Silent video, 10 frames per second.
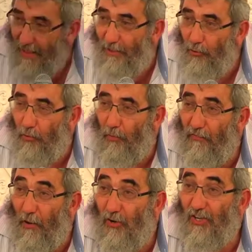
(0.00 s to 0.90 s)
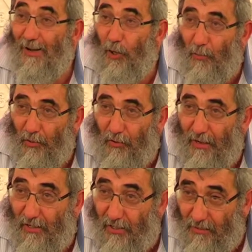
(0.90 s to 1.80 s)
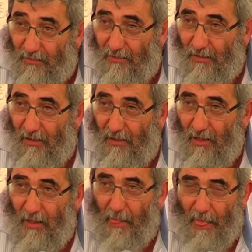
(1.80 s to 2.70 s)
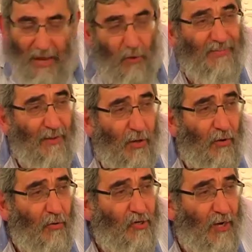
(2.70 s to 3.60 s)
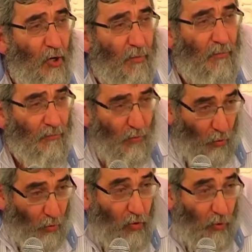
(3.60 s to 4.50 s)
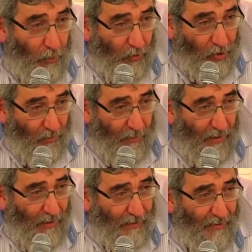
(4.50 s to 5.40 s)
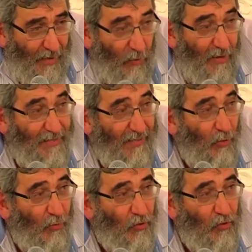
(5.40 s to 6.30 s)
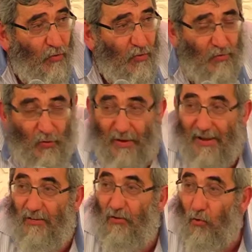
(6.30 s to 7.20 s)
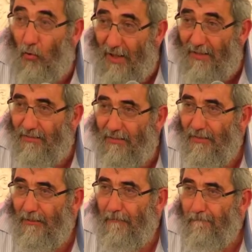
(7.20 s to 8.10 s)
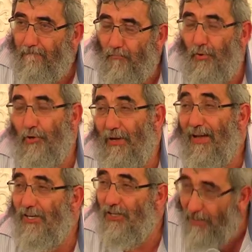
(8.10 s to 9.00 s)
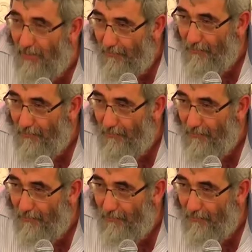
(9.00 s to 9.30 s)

a donc pour faire le shalom entre les gens, et notamment le shalom dans le couple, le shalom il y a donc un certain nombre de choses qu'on a le droit de cacher.